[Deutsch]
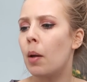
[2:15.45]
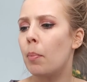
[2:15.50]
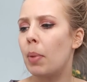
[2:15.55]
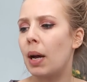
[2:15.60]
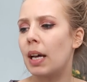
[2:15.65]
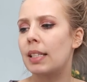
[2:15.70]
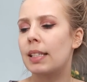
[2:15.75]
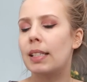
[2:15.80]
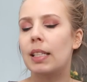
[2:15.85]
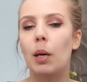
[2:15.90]

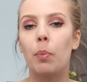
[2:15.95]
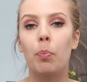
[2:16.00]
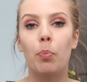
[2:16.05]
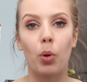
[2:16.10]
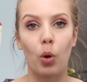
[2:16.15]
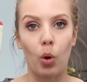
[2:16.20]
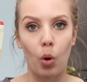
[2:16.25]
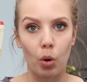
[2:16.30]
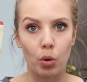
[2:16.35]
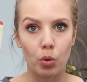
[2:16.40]
Pasta
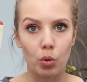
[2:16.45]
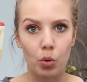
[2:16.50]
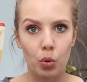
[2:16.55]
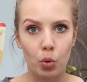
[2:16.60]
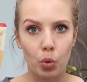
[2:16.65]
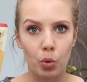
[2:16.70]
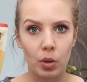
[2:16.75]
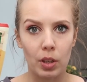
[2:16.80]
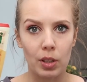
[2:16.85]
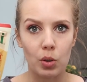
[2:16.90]

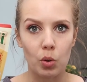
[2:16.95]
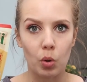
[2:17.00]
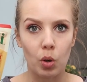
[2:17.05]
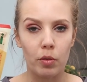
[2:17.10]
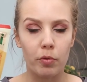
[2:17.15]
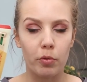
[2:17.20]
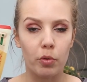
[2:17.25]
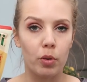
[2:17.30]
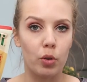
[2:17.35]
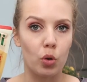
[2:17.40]
Pronto, das
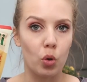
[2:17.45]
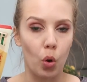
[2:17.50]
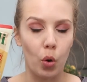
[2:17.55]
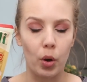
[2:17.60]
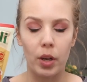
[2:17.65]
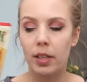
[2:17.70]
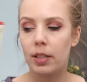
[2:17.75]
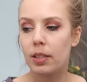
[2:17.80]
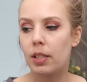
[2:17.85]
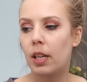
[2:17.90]
soll wohl
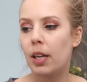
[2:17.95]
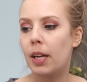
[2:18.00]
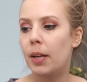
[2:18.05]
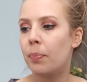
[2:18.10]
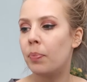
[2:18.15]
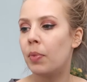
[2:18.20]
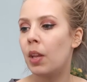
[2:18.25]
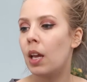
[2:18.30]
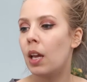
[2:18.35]
neu sein,